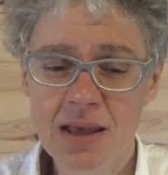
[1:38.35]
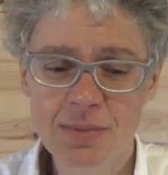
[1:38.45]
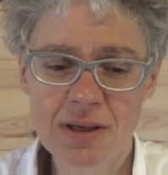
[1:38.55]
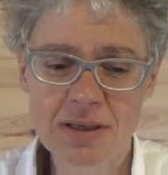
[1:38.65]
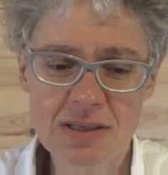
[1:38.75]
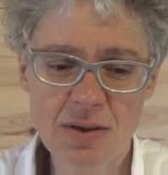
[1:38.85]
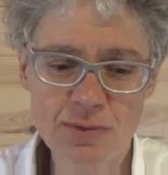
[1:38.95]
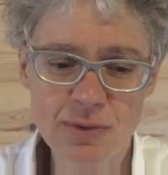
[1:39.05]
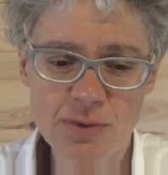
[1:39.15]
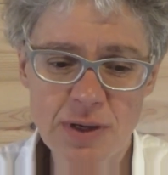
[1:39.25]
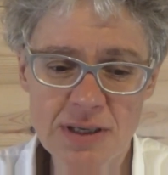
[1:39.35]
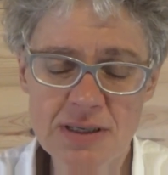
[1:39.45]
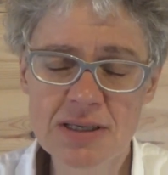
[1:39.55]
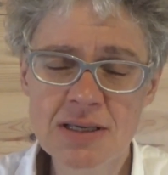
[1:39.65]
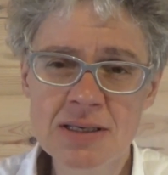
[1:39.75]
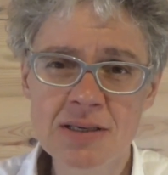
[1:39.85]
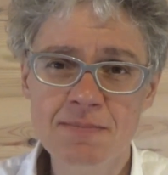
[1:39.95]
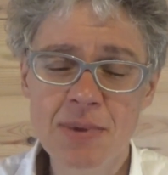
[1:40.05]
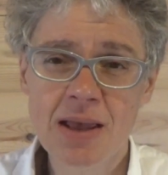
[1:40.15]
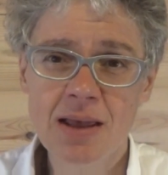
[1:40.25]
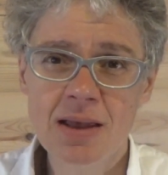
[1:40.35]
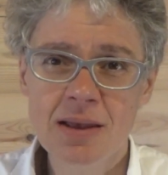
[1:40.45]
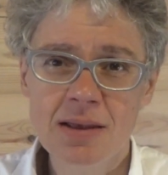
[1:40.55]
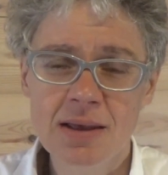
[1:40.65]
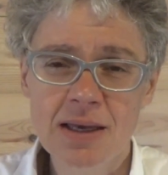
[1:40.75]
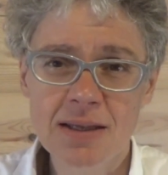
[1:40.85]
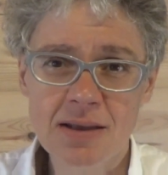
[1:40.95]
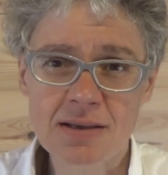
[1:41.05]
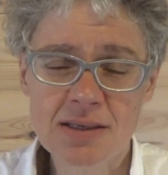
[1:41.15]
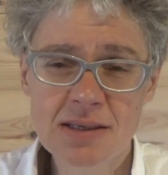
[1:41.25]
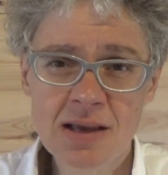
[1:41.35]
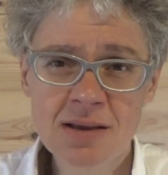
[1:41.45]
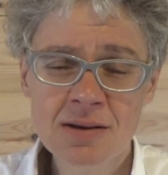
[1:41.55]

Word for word: Eh bien, Saint François d'Assise est un saint